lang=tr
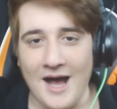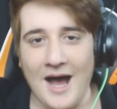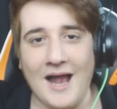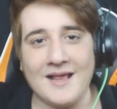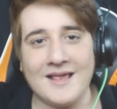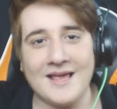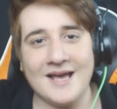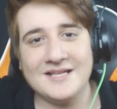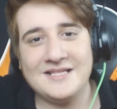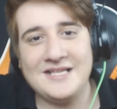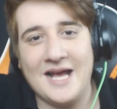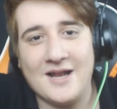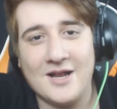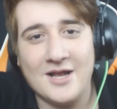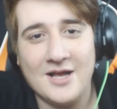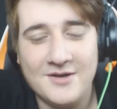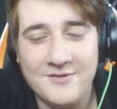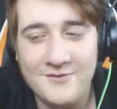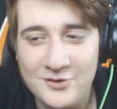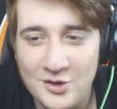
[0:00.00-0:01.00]
Arkadaşlar
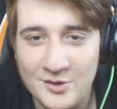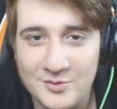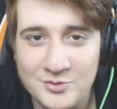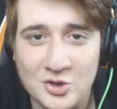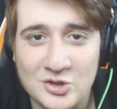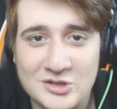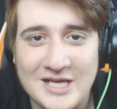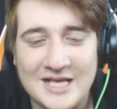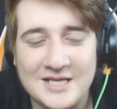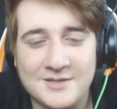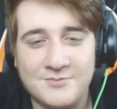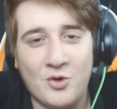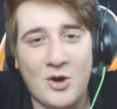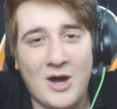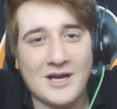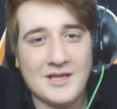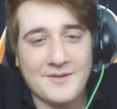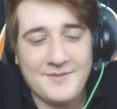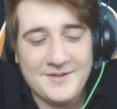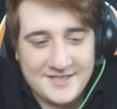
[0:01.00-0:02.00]
videomuza hoş geldiniz. Bu
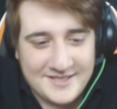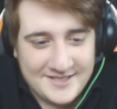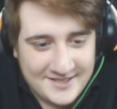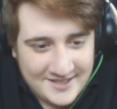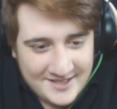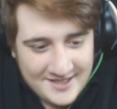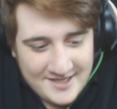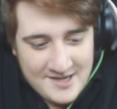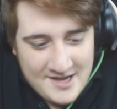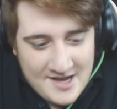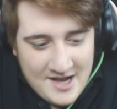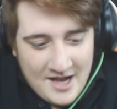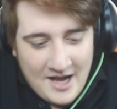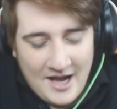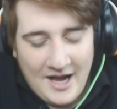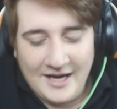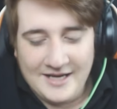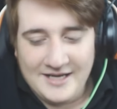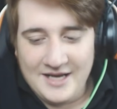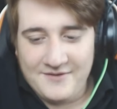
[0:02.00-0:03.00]
arada biz
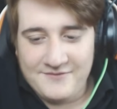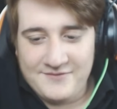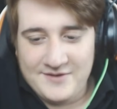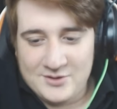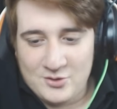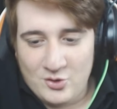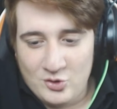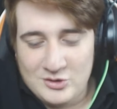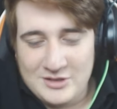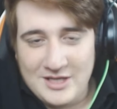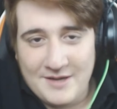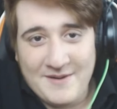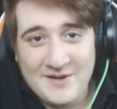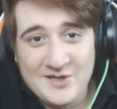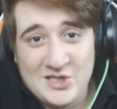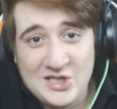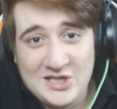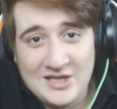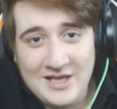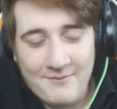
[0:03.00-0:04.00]
aynı evdeyiz o yüzden ben
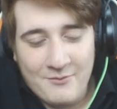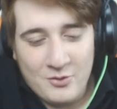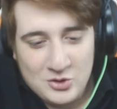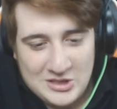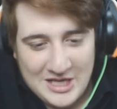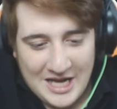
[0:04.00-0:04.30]
ışınlanma